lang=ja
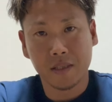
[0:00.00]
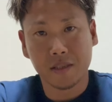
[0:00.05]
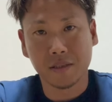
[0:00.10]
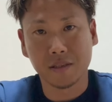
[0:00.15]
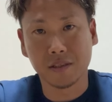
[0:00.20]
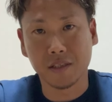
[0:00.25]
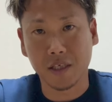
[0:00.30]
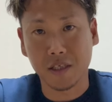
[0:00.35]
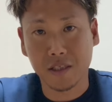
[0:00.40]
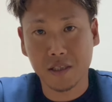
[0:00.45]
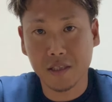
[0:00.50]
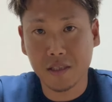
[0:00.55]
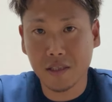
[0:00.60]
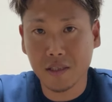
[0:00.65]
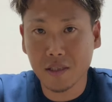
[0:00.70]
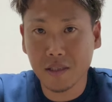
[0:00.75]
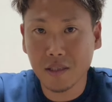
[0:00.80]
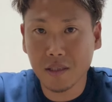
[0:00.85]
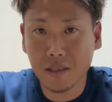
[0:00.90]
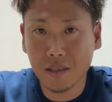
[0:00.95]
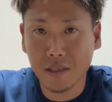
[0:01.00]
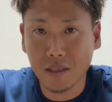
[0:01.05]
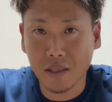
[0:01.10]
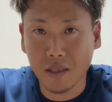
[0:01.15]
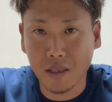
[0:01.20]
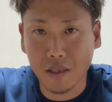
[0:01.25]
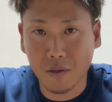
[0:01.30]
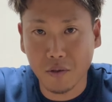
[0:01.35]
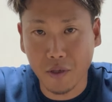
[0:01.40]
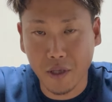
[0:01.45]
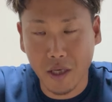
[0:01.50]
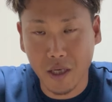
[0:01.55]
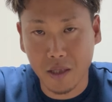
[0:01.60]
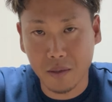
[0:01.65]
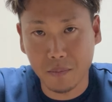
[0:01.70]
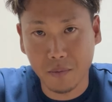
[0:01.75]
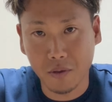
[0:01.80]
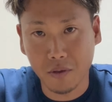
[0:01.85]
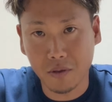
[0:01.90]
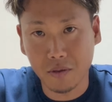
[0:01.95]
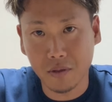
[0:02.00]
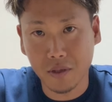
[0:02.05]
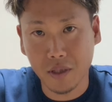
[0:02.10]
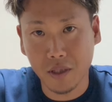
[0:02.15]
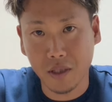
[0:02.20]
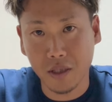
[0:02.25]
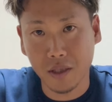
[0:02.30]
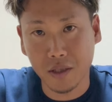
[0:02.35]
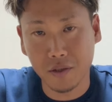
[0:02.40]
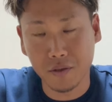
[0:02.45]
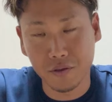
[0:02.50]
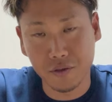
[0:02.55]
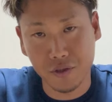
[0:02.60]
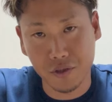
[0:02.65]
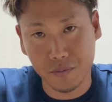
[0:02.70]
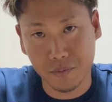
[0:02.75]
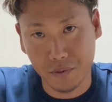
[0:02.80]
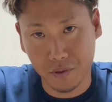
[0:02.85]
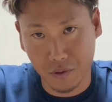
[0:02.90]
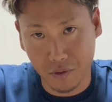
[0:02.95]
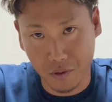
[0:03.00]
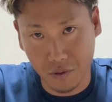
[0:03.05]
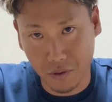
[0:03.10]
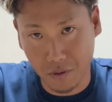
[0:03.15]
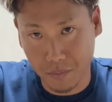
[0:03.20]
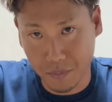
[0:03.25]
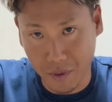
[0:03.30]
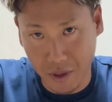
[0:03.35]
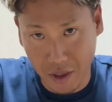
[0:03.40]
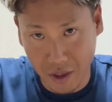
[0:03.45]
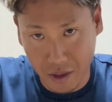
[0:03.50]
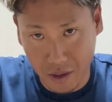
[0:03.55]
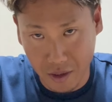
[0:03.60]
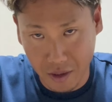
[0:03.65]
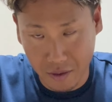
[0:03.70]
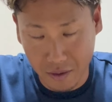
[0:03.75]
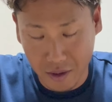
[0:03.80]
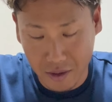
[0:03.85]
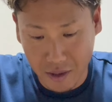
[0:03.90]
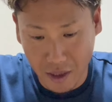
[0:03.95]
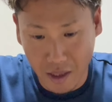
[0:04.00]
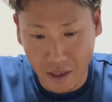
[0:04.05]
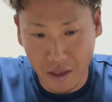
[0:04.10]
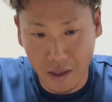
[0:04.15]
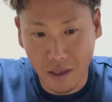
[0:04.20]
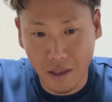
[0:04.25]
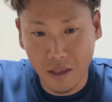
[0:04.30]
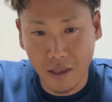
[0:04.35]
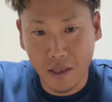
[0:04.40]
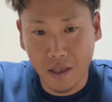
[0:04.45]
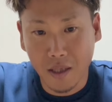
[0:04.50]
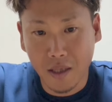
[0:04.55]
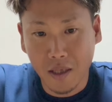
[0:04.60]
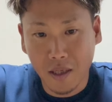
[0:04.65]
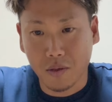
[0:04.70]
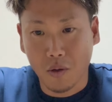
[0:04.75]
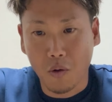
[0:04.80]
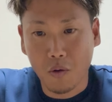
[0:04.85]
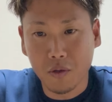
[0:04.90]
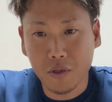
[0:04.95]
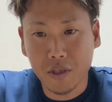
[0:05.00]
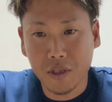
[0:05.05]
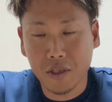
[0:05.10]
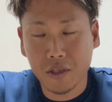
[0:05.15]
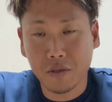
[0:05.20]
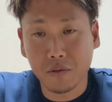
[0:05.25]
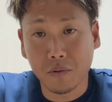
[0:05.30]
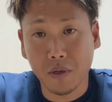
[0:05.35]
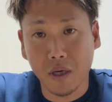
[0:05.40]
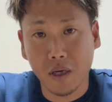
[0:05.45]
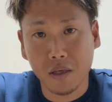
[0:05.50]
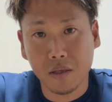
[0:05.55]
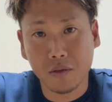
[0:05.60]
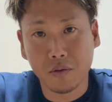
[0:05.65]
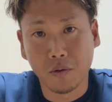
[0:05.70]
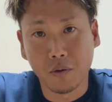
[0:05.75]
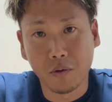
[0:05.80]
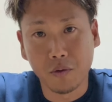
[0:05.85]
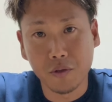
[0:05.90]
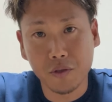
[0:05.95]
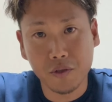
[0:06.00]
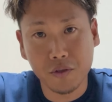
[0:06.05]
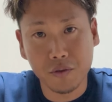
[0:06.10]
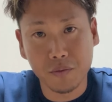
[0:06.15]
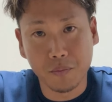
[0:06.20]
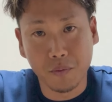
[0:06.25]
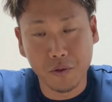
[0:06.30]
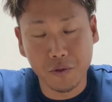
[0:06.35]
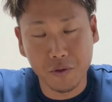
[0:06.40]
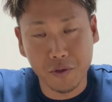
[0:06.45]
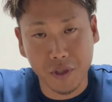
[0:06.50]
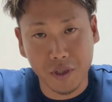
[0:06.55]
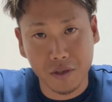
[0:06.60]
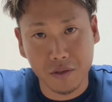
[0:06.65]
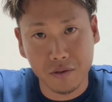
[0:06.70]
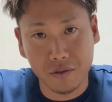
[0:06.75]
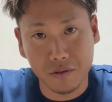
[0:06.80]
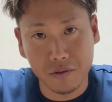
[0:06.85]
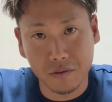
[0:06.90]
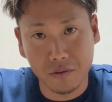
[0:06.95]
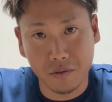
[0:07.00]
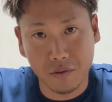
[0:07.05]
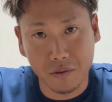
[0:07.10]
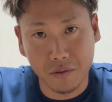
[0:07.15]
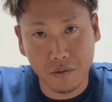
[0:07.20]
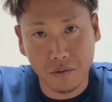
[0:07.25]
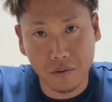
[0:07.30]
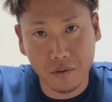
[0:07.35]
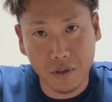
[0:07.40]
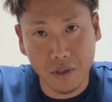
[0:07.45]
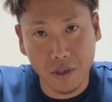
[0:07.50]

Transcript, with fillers: ぜひえこれからも、え YouTube の方見てやってください。本気とはこういうものだというのを